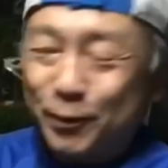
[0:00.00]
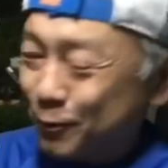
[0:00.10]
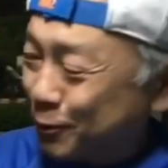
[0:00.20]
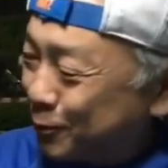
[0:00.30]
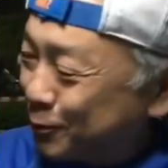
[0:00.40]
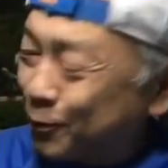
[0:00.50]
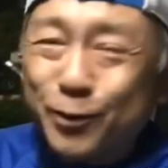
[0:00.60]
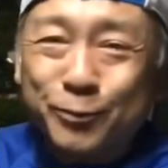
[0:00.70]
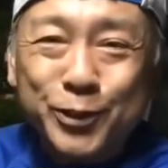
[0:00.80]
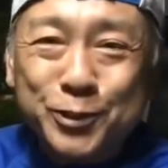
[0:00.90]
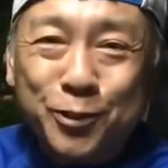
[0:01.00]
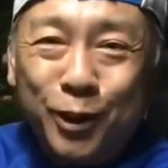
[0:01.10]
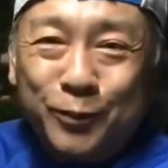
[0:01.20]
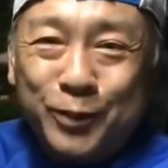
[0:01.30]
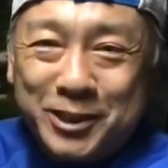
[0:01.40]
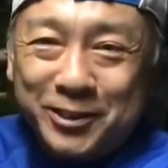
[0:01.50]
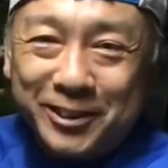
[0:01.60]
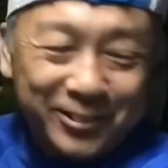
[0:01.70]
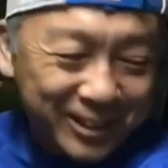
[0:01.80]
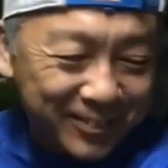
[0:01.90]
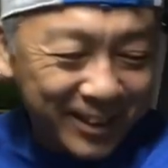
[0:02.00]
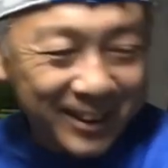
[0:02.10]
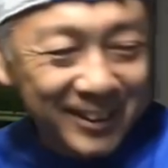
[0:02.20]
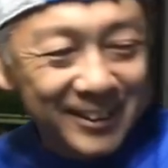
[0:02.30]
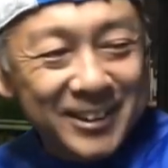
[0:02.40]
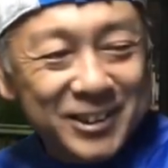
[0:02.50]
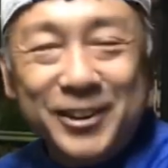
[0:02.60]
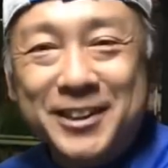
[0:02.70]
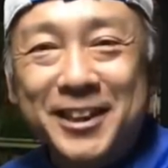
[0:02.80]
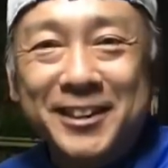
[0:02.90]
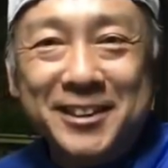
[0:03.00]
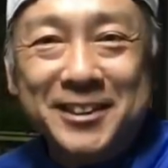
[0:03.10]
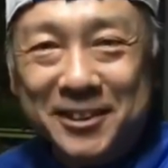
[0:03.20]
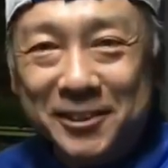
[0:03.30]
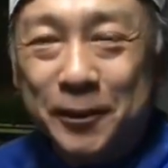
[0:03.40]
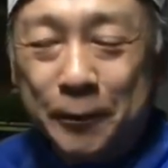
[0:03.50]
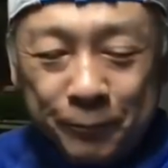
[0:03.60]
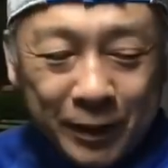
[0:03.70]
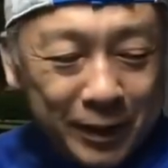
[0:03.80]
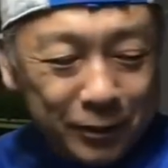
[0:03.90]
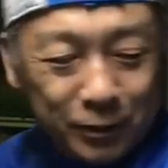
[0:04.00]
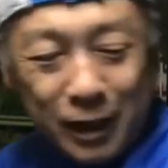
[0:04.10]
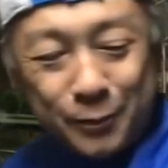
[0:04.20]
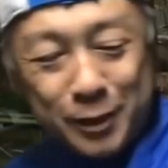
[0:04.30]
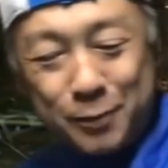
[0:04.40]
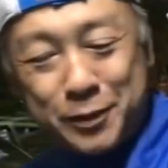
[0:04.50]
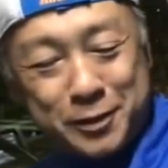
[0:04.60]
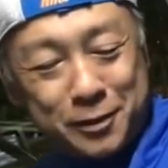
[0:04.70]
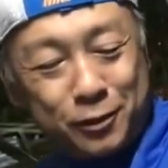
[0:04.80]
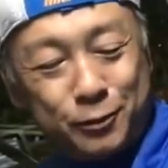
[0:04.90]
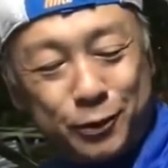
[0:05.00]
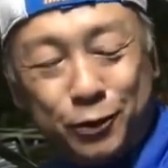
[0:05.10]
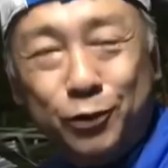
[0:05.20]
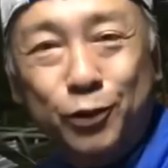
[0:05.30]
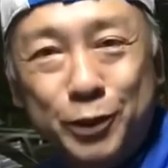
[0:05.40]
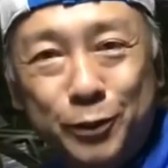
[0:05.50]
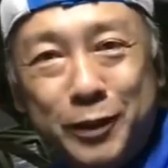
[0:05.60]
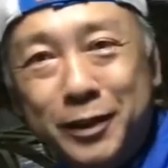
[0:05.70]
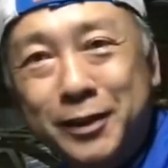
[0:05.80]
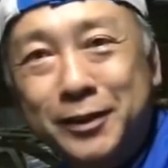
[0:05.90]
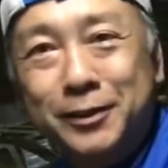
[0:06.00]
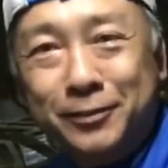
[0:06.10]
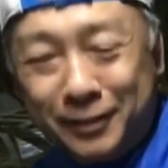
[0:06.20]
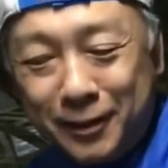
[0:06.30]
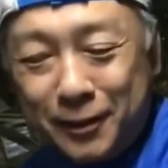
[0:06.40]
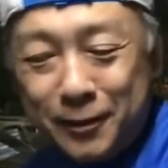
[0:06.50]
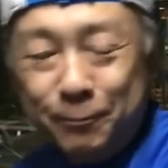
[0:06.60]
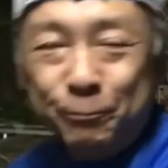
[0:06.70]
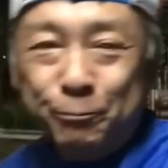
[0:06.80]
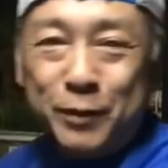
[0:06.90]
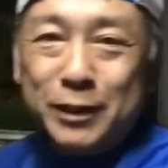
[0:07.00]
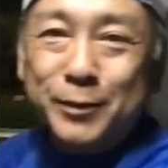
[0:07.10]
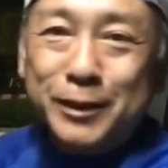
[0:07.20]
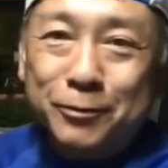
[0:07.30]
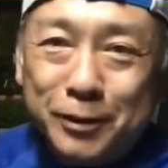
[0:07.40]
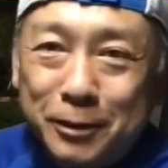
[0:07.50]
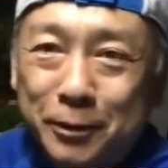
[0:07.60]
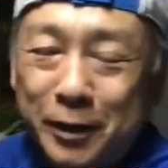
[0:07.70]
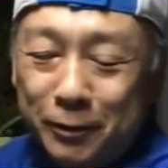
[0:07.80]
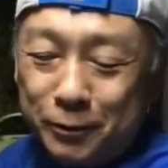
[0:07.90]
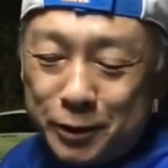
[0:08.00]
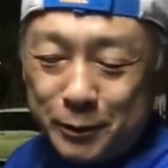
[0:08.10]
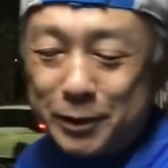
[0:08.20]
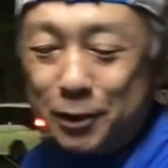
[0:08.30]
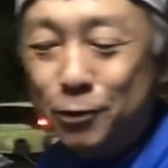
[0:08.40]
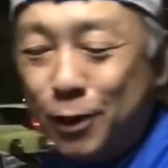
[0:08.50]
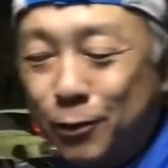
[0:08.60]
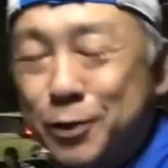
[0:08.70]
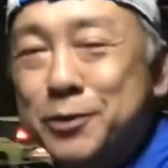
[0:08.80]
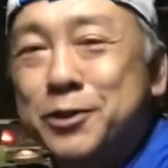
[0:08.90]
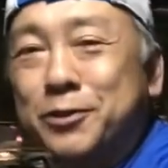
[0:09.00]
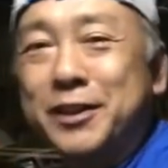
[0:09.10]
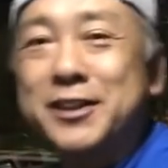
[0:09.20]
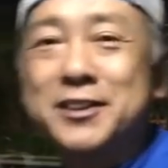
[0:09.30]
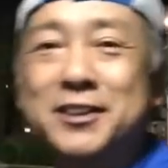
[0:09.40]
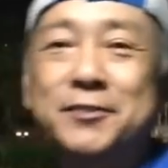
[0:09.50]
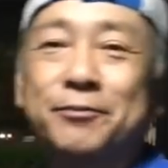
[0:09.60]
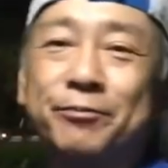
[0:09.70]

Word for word: ここ、ここ、ものすごく面白いね、このカメラ。紹介したいんですけど、えっ、ー、と、カメラプレゼントもちょっと伸び伸びになってるんで、またまた予定を変更しまして、今日はこいつの紹介です。